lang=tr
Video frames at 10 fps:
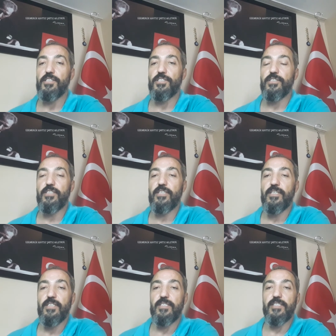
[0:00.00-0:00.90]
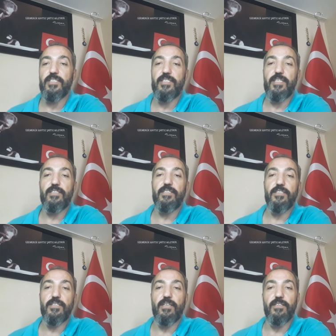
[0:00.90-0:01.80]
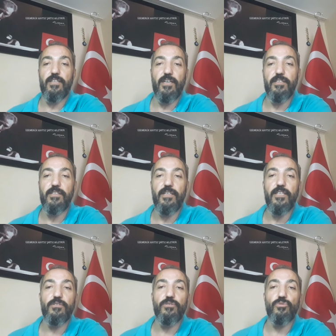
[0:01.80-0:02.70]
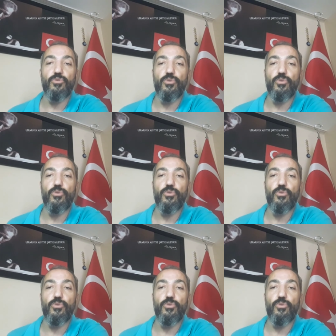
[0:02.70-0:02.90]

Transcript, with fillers: Şimdi siz istediğiniz kadar erteleyin,